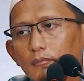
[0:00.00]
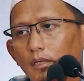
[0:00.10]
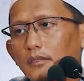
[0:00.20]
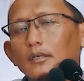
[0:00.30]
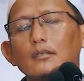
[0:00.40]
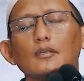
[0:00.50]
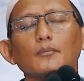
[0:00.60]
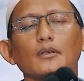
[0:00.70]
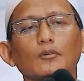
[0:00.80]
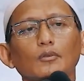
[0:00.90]
Makanya kata
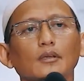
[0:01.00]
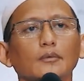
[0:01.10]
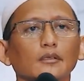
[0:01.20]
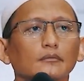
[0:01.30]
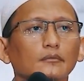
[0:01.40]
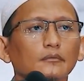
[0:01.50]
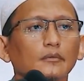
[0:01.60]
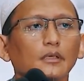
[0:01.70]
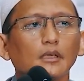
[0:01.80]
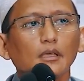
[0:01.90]
para ulama,
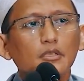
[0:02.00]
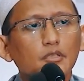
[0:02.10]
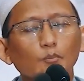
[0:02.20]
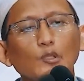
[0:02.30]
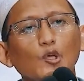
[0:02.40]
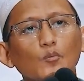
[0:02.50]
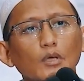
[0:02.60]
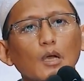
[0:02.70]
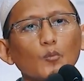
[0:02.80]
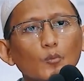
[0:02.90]
sebelum
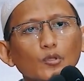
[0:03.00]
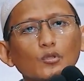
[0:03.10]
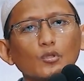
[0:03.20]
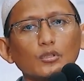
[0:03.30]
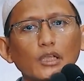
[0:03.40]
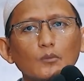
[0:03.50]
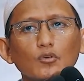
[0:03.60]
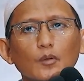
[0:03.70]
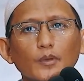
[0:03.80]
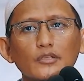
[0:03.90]
kamu menuntut
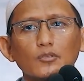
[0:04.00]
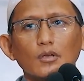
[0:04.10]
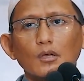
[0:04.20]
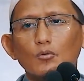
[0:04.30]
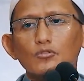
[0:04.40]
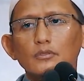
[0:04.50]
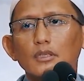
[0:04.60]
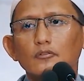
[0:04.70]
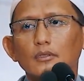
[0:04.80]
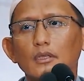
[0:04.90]
ilmu kepada seorang
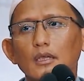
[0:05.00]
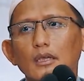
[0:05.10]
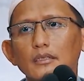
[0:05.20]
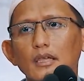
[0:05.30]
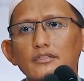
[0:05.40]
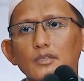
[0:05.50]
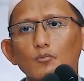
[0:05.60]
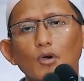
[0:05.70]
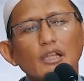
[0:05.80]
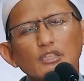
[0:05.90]
ustadz,
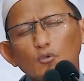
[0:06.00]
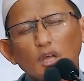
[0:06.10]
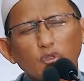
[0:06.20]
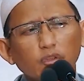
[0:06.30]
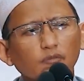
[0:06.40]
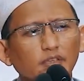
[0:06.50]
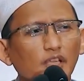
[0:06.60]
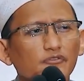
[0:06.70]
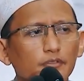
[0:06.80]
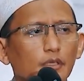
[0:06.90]
yajibu an yuatim
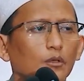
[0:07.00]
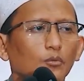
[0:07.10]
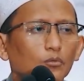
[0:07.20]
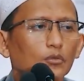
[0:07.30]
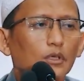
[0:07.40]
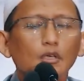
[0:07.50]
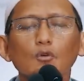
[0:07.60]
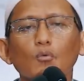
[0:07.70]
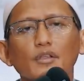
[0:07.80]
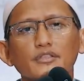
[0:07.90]
nafsahu,
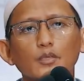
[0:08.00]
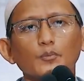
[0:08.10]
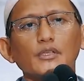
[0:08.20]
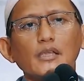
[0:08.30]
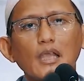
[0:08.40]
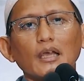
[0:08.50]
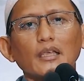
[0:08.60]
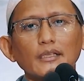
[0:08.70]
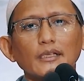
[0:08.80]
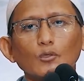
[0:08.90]
wajib dia
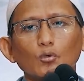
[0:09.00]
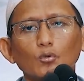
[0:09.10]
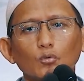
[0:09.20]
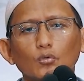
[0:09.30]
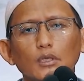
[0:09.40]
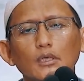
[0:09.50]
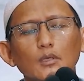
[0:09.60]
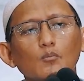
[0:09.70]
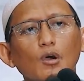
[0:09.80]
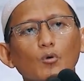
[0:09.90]
yakini dulu
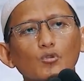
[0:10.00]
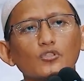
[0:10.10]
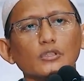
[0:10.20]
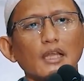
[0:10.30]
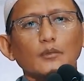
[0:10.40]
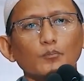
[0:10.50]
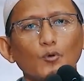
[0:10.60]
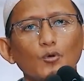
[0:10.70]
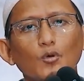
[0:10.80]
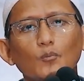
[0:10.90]
bahwa
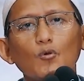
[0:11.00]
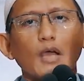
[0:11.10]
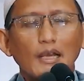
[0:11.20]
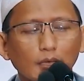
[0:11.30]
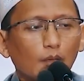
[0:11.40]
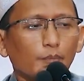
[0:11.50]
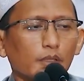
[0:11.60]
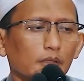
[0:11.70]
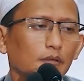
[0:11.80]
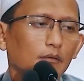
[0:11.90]
ustadzmu bukan
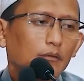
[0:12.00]
nabi.